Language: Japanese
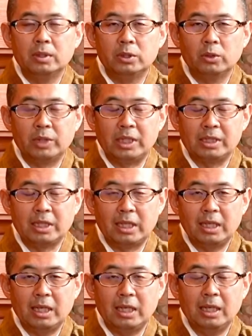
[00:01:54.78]
正伝さ
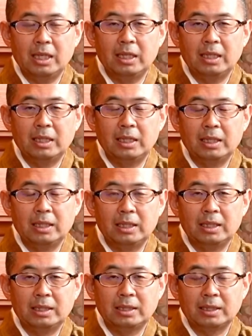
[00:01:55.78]
んが
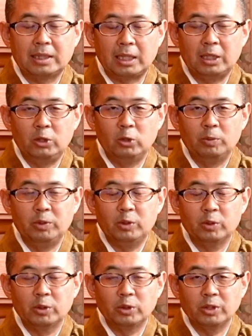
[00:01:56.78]
先を見
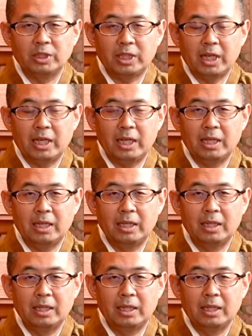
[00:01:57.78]
通す力